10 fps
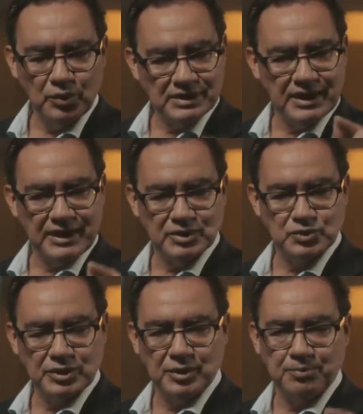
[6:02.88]
o
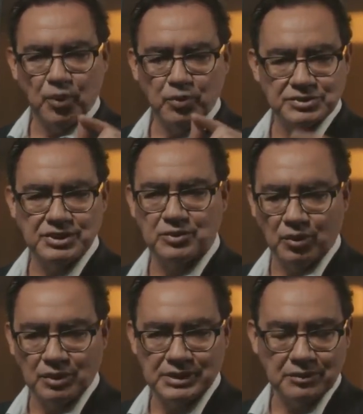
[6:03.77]
endereço que poucos
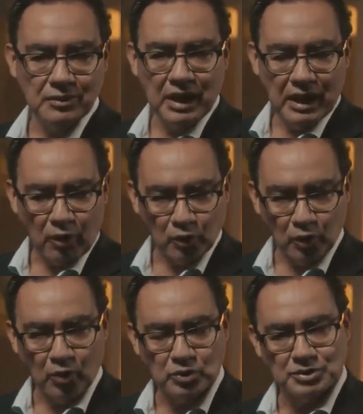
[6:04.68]
encontram ao
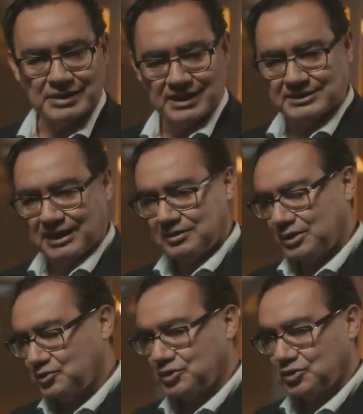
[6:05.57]
longo do
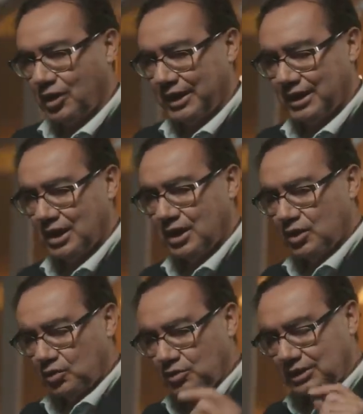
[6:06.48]
traçado da sua história,
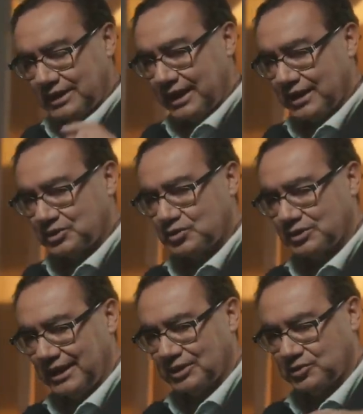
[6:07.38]
um
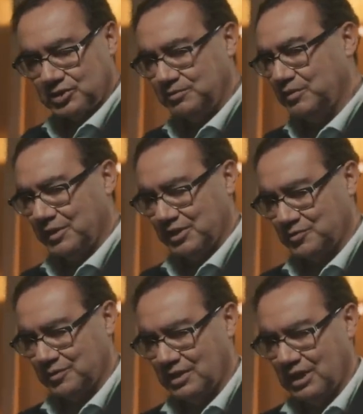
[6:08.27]
endereço dentro de mim
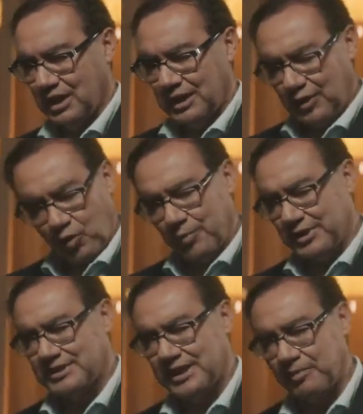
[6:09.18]
mesmo. Eu
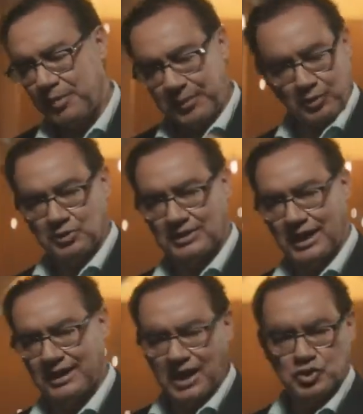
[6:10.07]
comecei a me
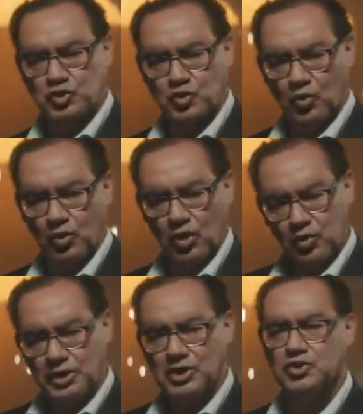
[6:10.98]
perguntar: quem sou?
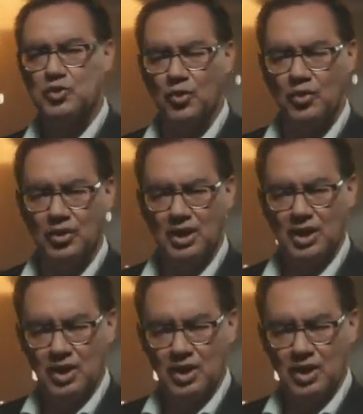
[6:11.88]
O que sou?